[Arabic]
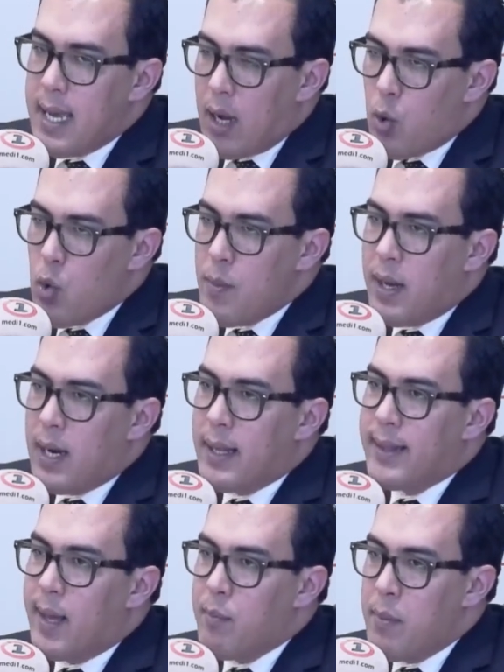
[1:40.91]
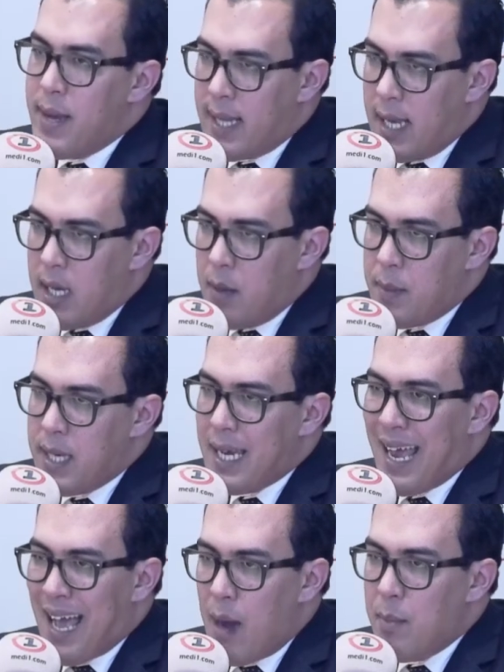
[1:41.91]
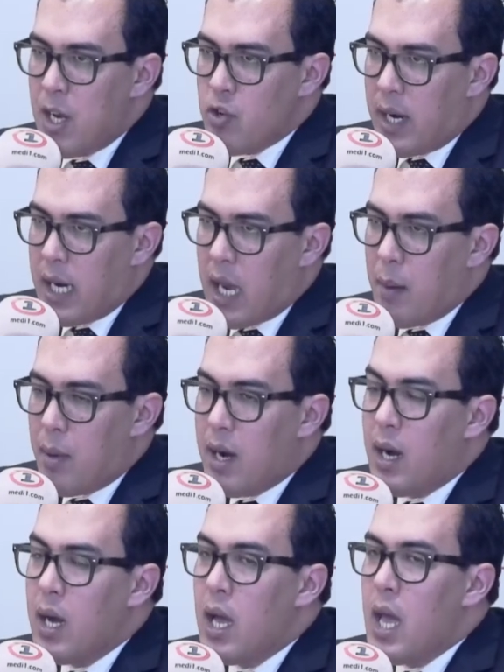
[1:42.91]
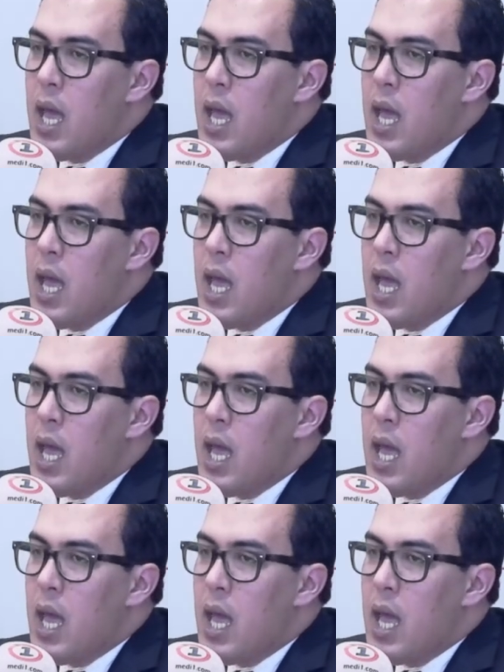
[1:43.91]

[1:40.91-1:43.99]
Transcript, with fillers: يقوم هنا الطبيب باداء اليمين قبل اجراء الخبره